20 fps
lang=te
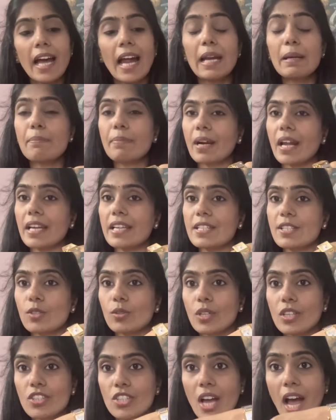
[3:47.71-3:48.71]
అండ్ ప్రైస్
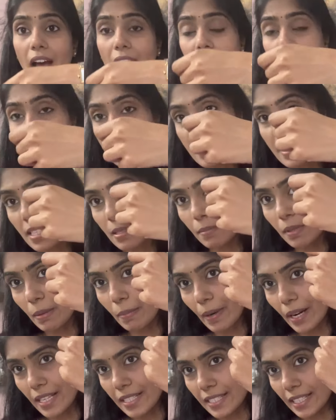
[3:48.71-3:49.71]
కూడా చాలా రీజనబుల్
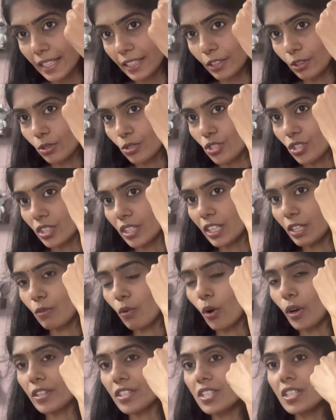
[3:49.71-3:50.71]
ప్రైస్కి అయితే వచ్చింది ఈ
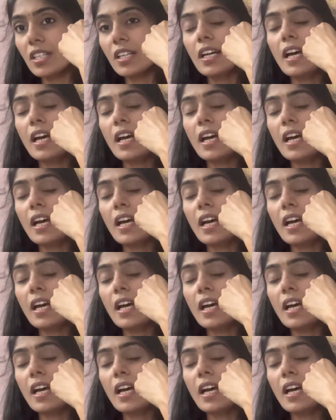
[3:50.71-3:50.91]
వాచ్